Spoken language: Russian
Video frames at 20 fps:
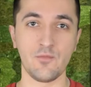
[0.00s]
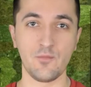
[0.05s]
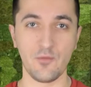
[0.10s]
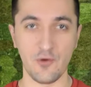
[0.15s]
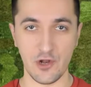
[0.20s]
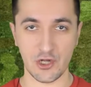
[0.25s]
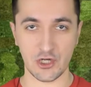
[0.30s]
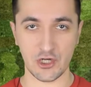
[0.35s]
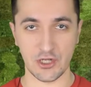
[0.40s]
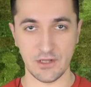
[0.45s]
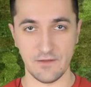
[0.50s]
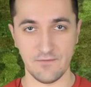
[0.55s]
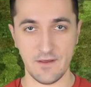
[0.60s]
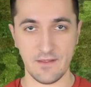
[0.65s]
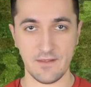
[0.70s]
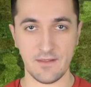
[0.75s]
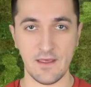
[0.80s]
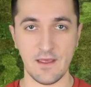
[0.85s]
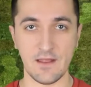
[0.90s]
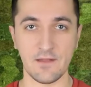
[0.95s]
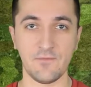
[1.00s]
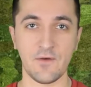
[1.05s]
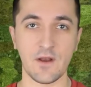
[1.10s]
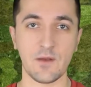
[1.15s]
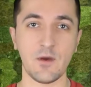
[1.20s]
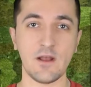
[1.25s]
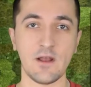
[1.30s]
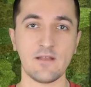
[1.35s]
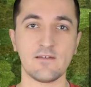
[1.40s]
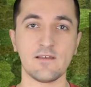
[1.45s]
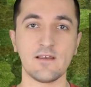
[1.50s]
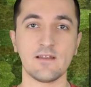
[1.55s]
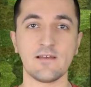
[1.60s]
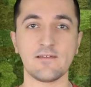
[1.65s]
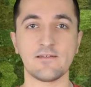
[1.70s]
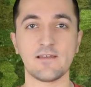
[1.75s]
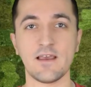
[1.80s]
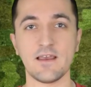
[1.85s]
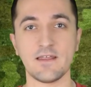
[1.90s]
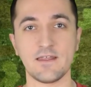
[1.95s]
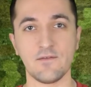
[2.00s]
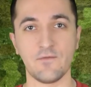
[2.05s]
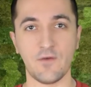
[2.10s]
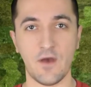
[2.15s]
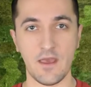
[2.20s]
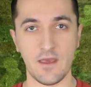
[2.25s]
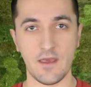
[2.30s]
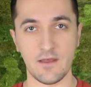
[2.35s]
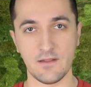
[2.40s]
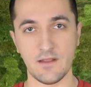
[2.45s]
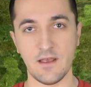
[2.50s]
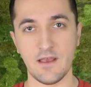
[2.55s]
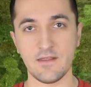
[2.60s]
больше новостей и информации на сайте военное